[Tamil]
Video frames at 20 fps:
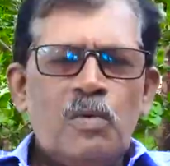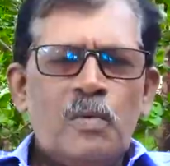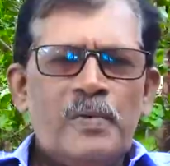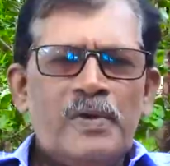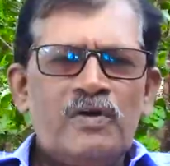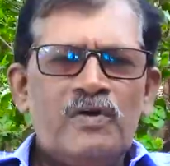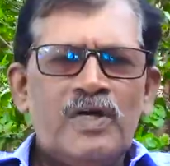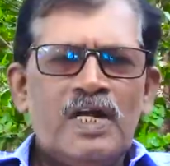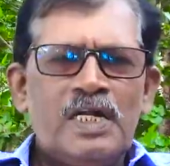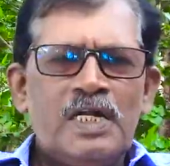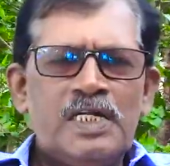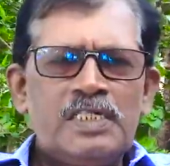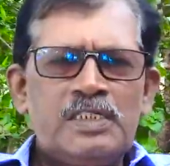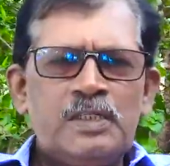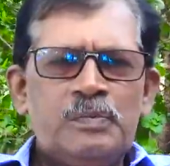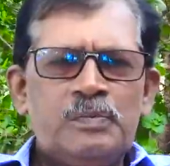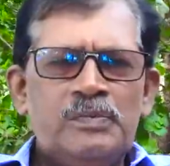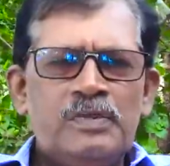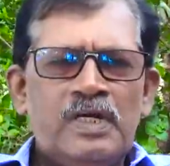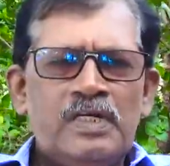விண்ணப்ப படிவங்கள்
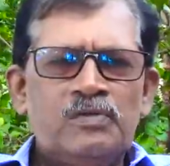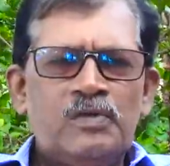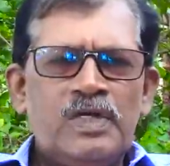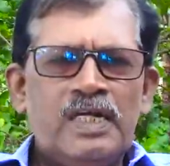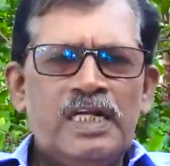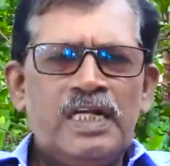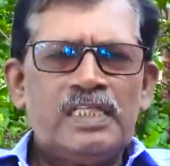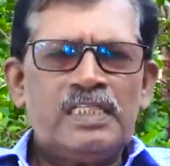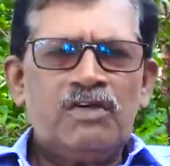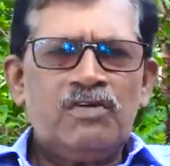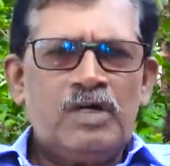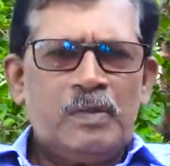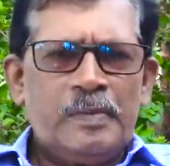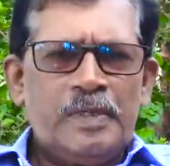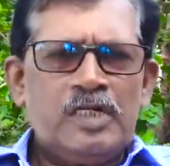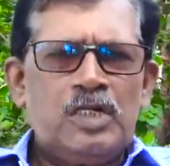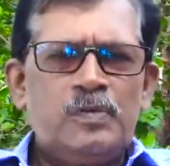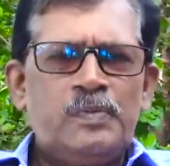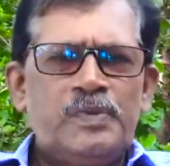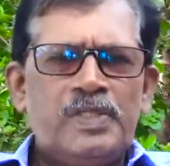கட்சி படிவங்களிலிருந்து
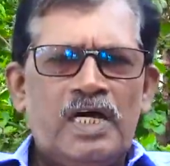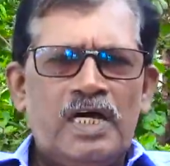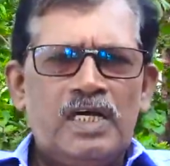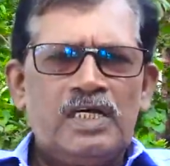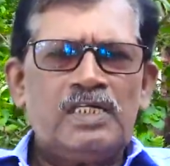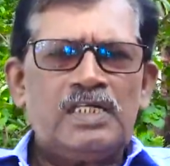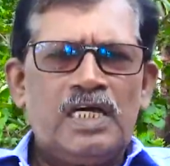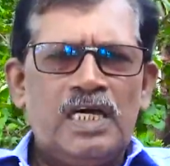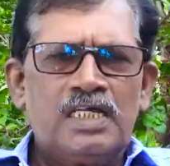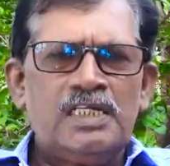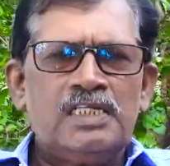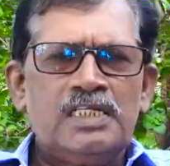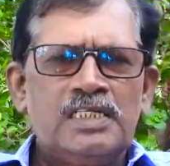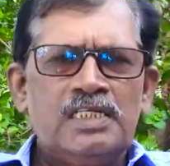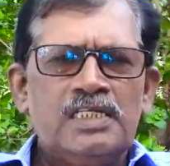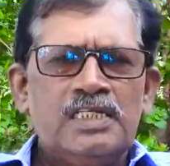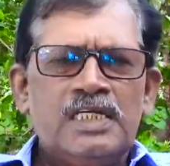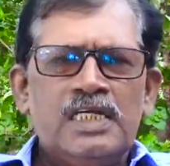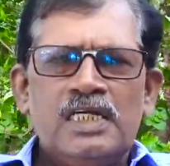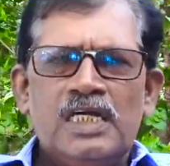அவர்கள் பெற்றிருப்பதாக நான்
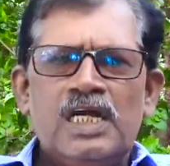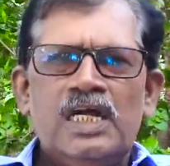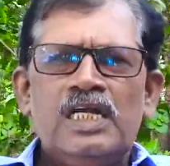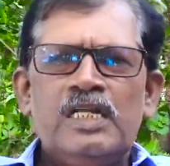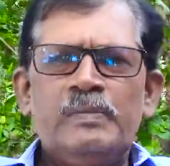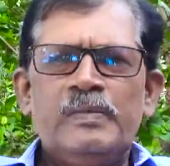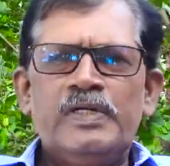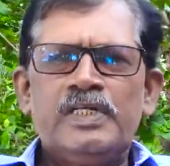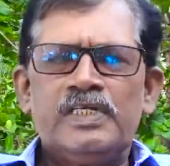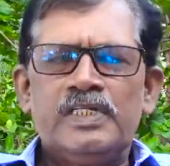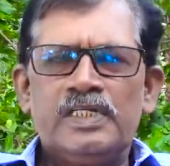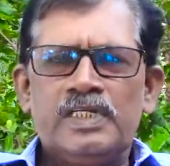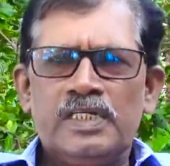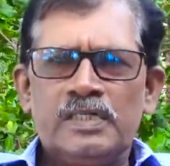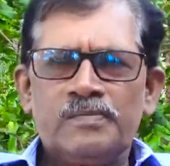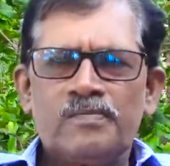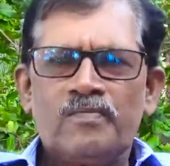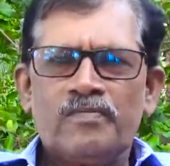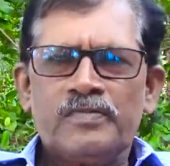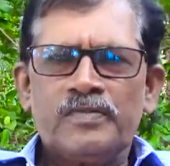
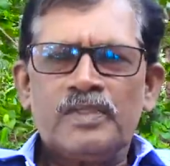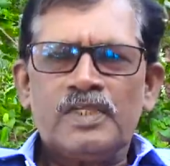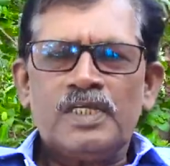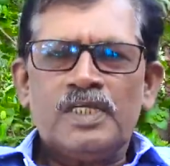கேள்விப்படுகின்றேன்